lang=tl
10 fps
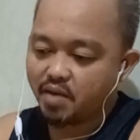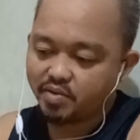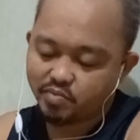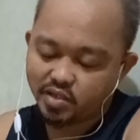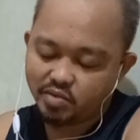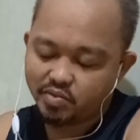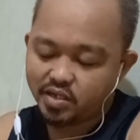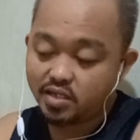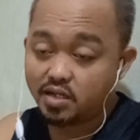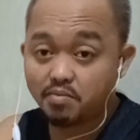Dapat
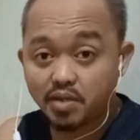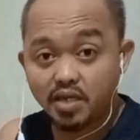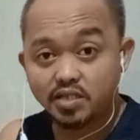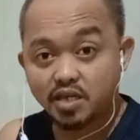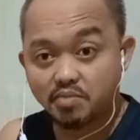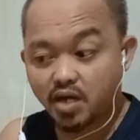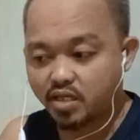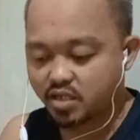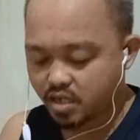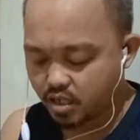binibigyan na ng playing time
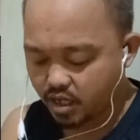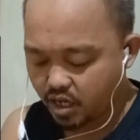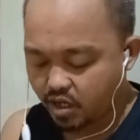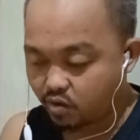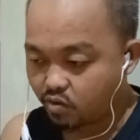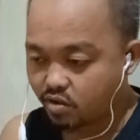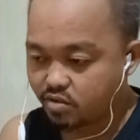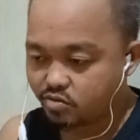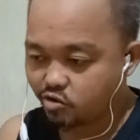kahit na nag-error.